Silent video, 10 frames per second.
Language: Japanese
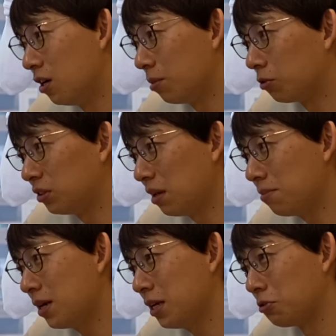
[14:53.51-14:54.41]
でも5000
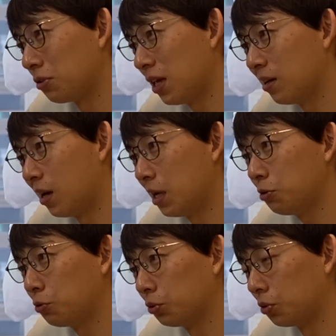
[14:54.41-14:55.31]
万円の券があ
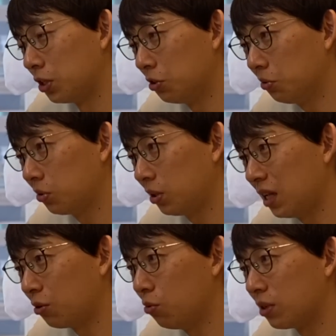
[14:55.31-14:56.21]
ることによっ
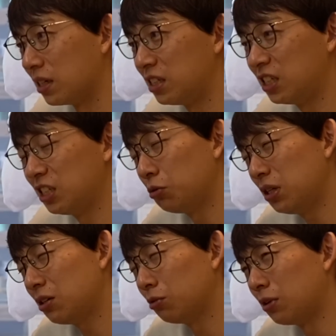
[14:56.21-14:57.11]
て今回よ
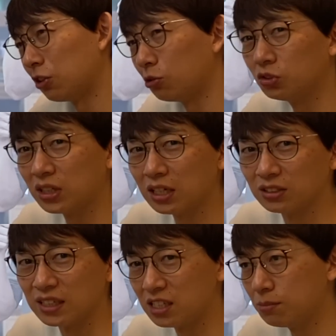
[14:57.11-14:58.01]
りこのアトムガン
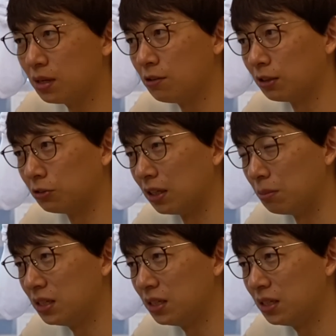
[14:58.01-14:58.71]
が一枚岩となり、